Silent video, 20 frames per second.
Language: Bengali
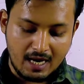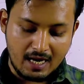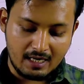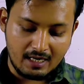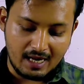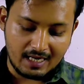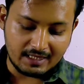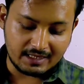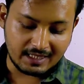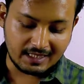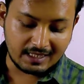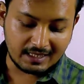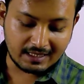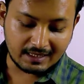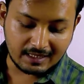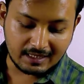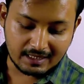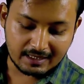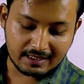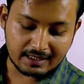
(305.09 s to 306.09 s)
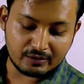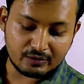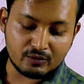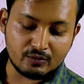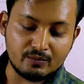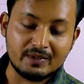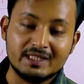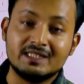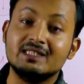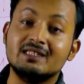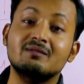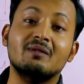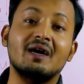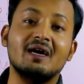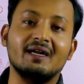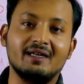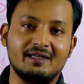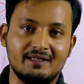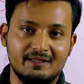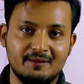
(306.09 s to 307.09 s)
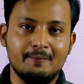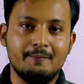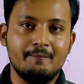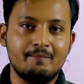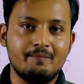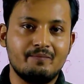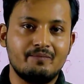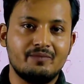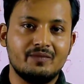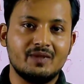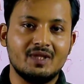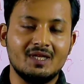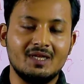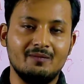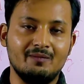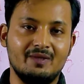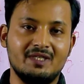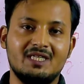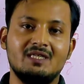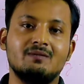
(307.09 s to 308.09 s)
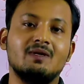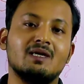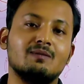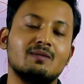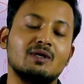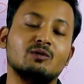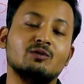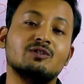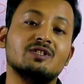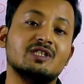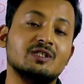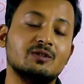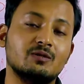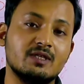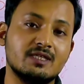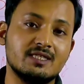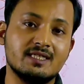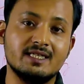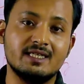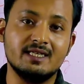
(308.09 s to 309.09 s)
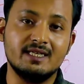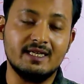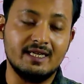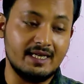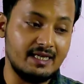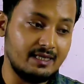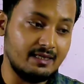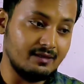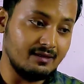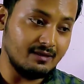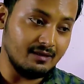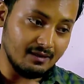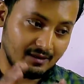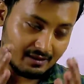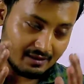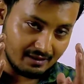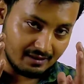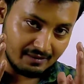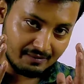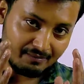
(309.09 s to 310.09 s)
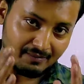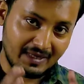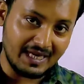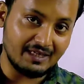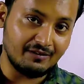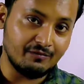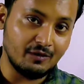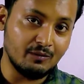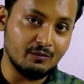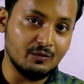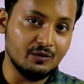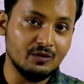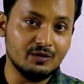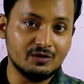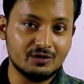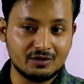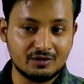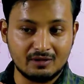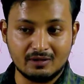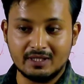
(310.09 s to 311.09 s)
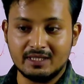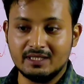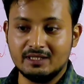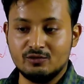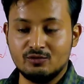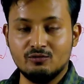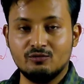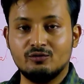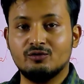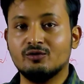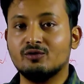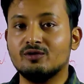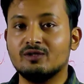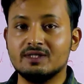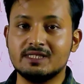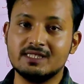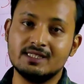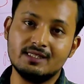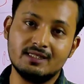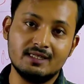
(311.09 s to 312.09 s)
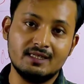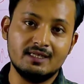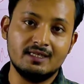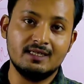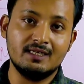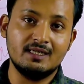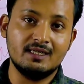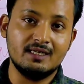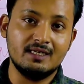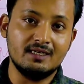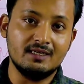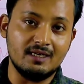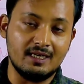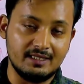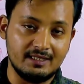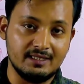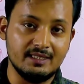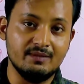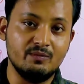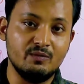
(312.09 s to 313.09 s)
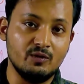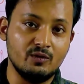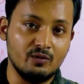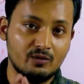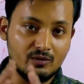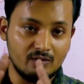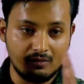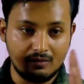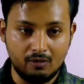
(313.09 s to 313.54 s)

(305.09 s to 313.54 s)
আর আজকের ডেটে দাঁড়িয়ে কিন্তু বেশিরভাগই বেশিরভাগ মানুষই কিন্তু আজকে এই প্ল্যাটফর্মগুলোর সঙ্গে যুক্ত রয়েছে আজকে পুরো